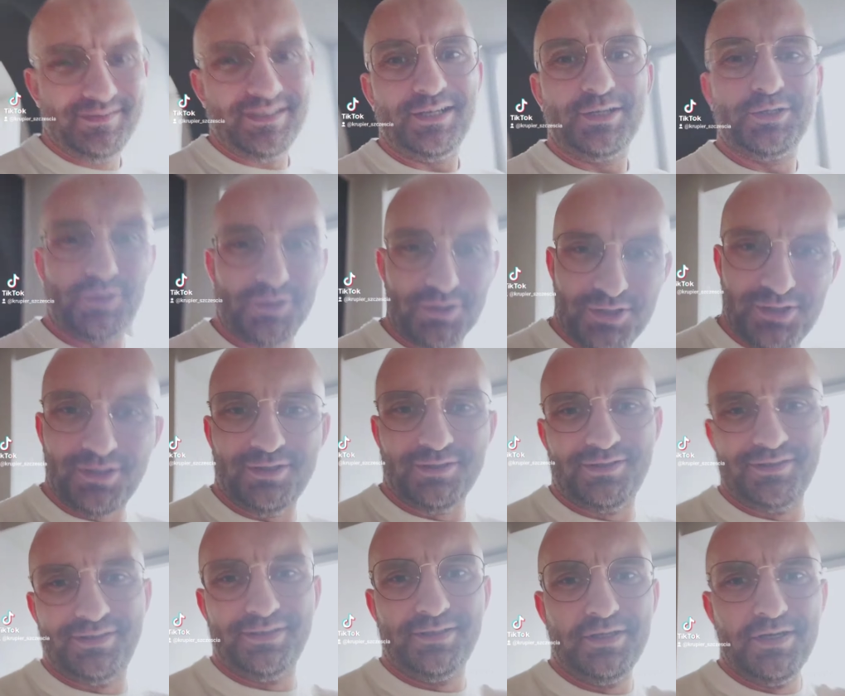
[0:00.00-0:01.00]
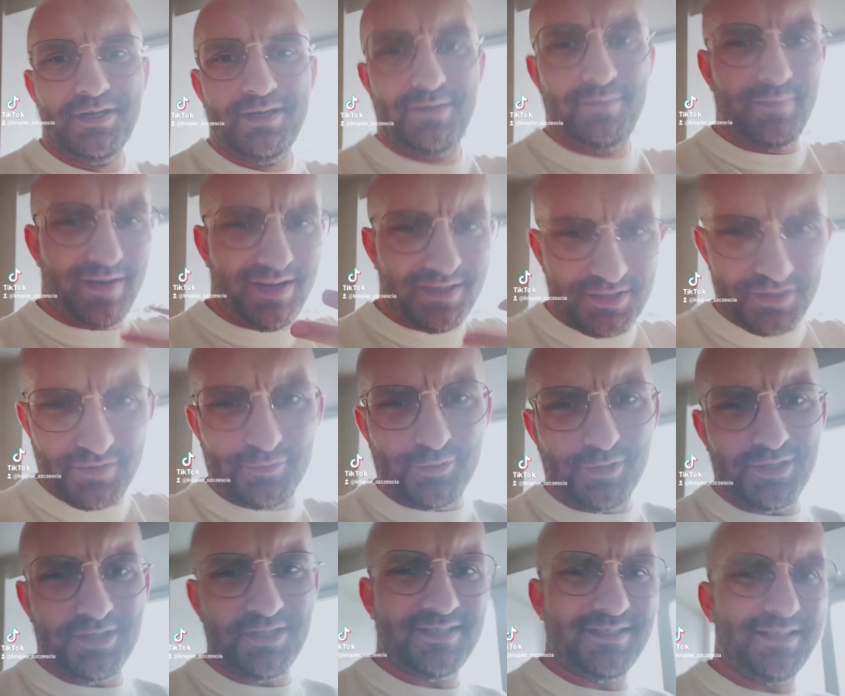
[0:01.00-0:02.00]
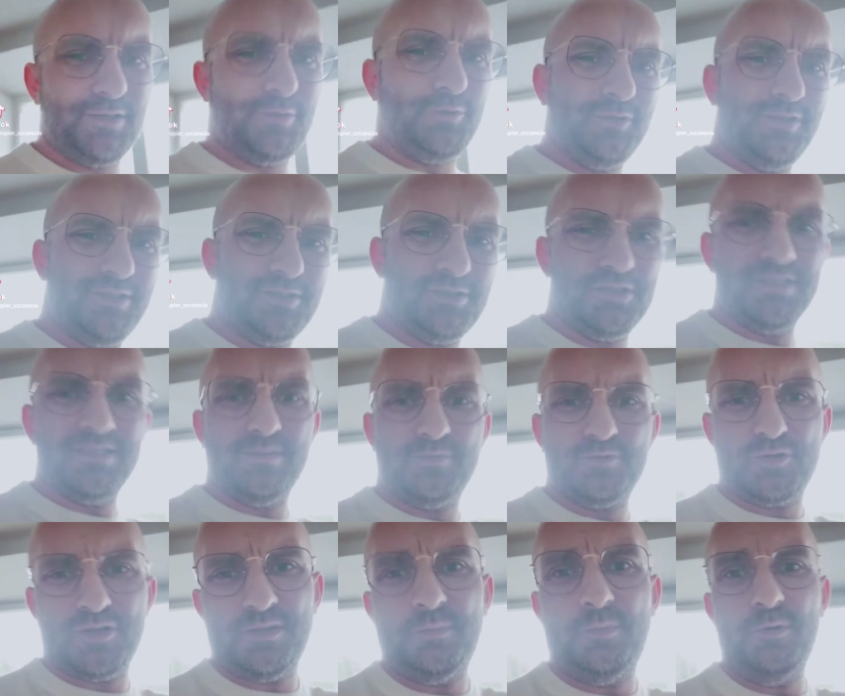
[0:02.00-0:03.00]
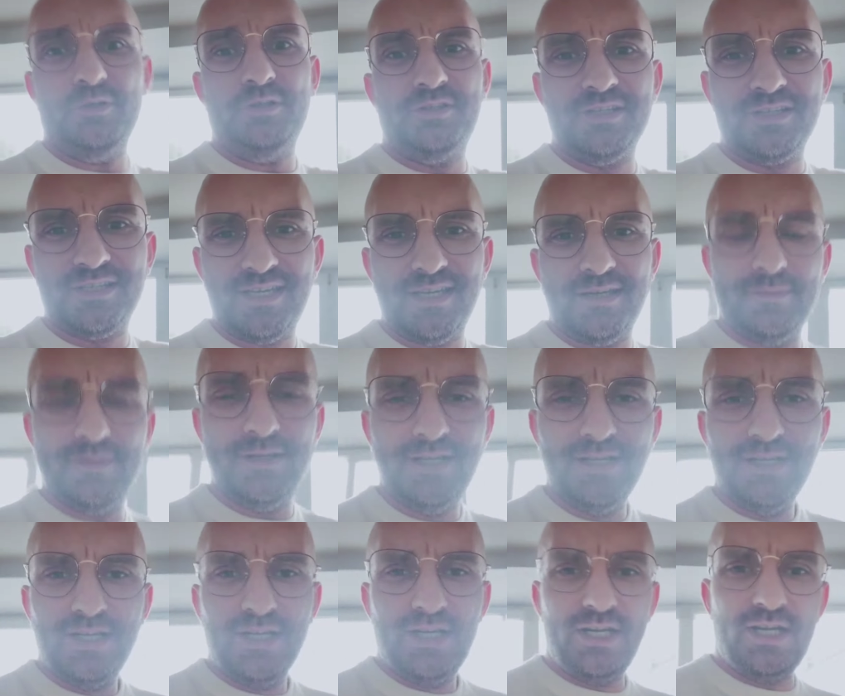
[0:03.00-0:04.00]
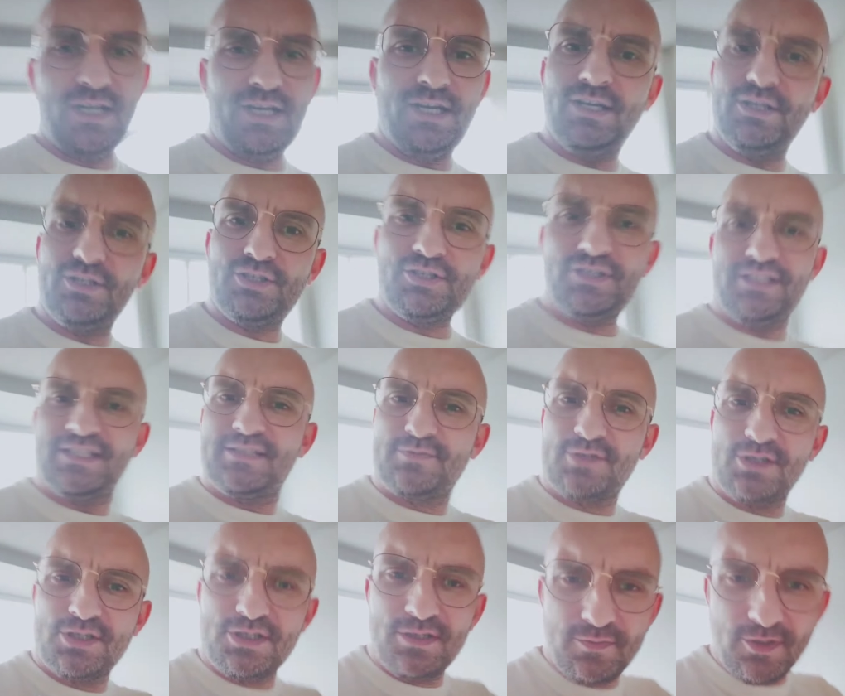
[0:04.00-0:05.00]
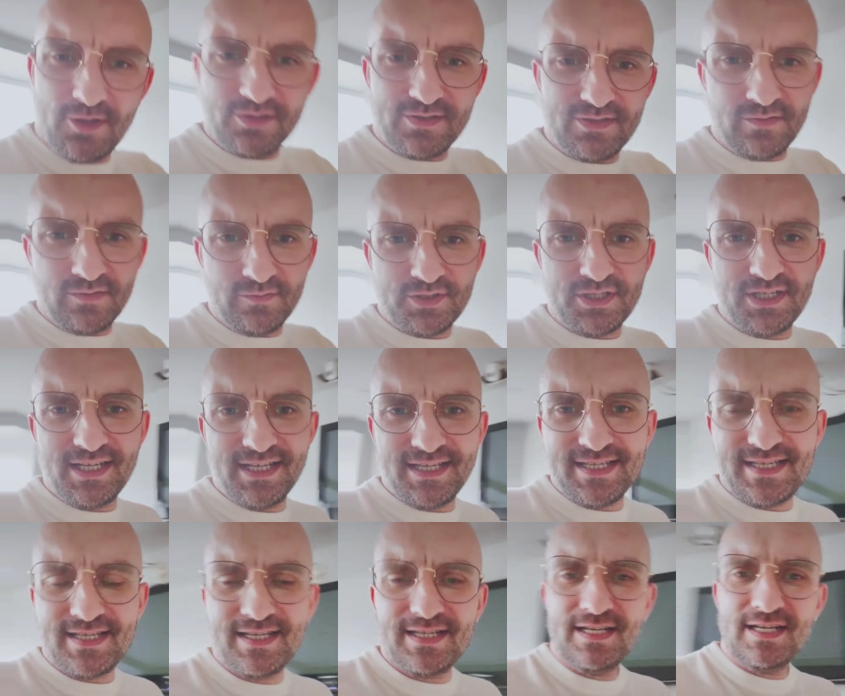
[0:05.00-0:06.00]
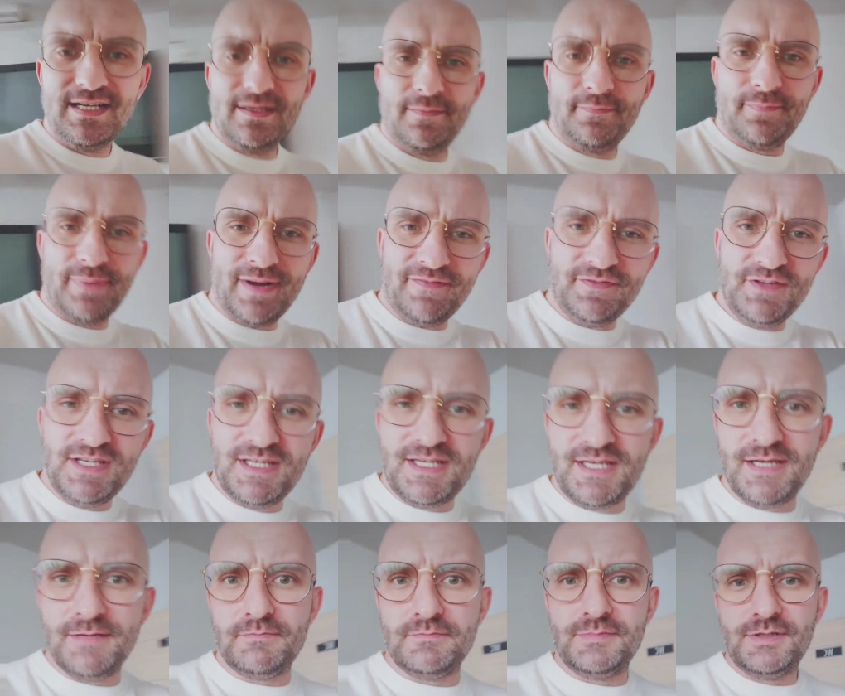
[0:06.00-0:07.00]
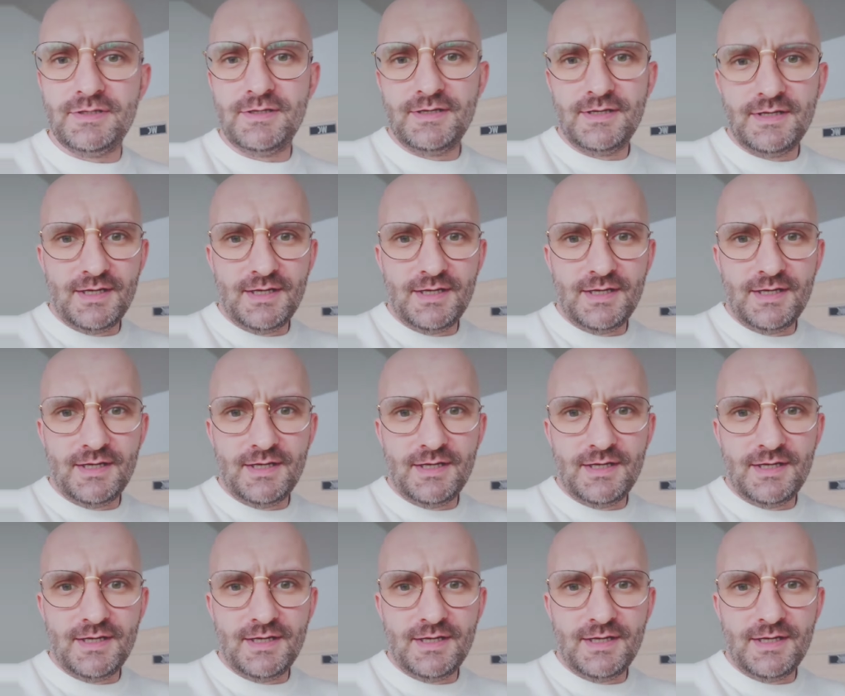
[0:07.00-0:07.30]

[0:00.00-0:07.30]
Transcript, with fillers: w zależności od branży, w której się znajduje, czy jest na przykład politykiem, e, czy jest przedsiębiorcą, czy jest prawnikiem.